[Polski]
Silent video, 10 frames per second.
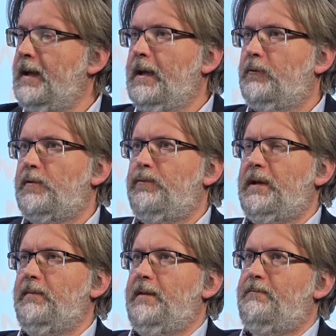którzy
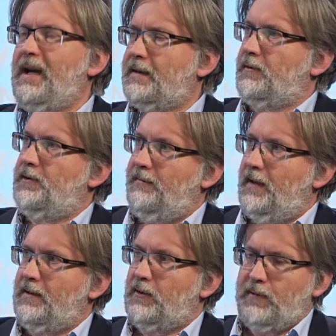potem byli bardzo
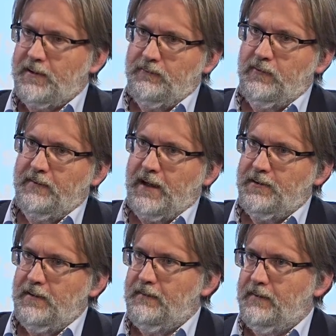zdziwieni. To bardzo było
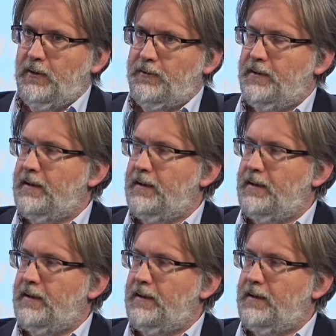wyraźnie widoczne,